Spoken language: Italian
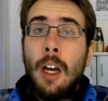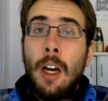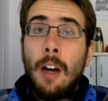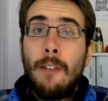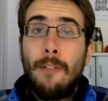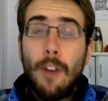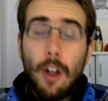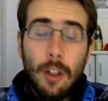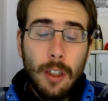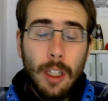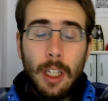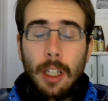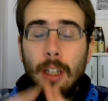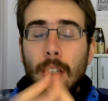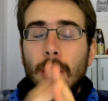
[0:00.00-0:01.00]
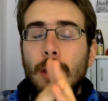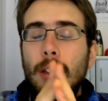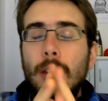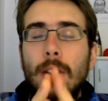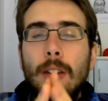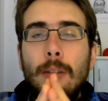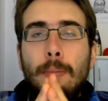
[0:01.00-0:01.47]

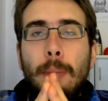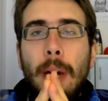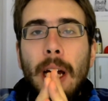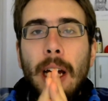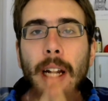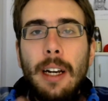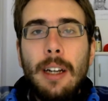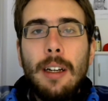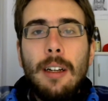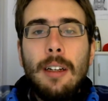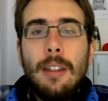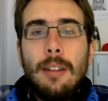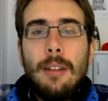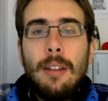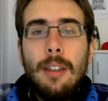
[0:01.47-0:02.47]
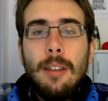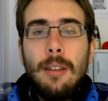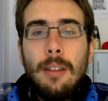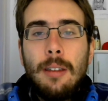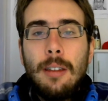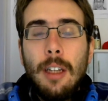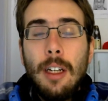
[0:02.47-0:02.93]
vloghino per
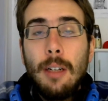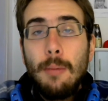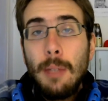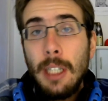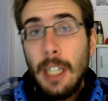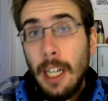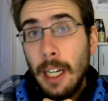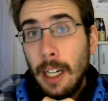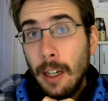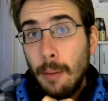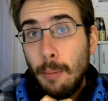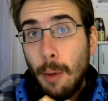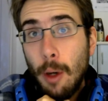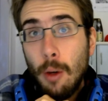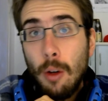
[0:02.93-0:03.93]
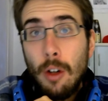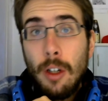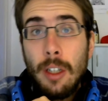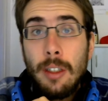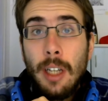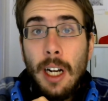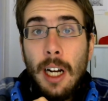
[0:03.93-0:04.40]
determinare un po' quello che
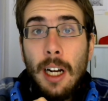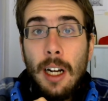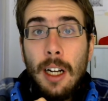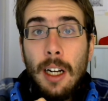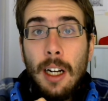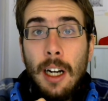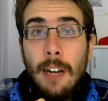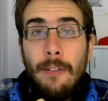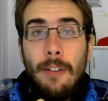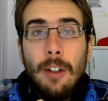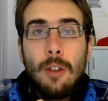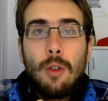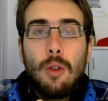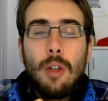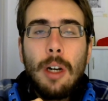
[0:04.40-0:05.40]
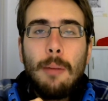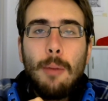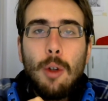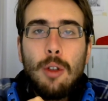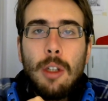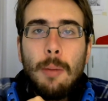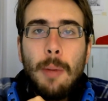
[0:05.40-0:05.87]
sarà l'avventura
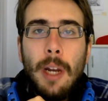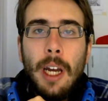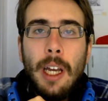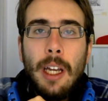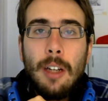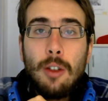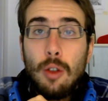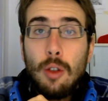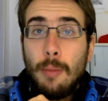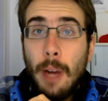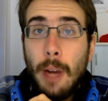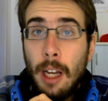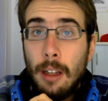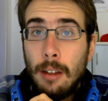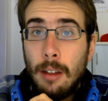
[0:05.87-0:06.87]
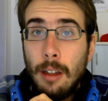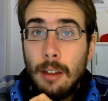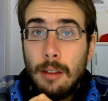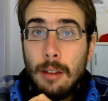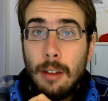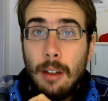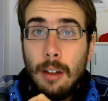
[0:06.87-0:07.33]
multiplayer su
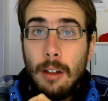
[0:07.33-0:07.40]
Mindtest.